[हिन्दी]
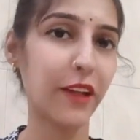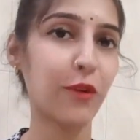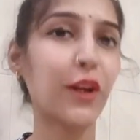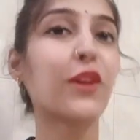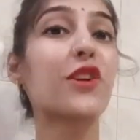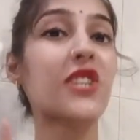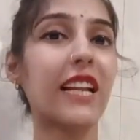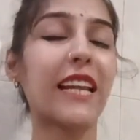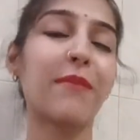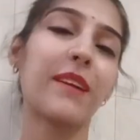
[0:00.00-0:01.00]
टेन दूंगी तो
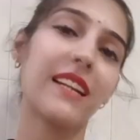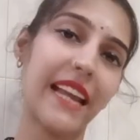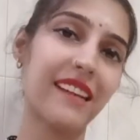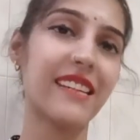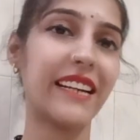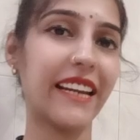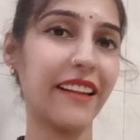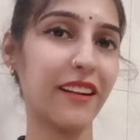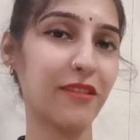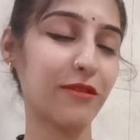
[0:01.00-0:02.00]
चलते हैं अपने नेक्स्ट सेट
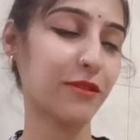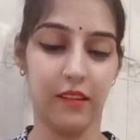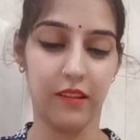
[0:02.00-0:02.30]
की तरफ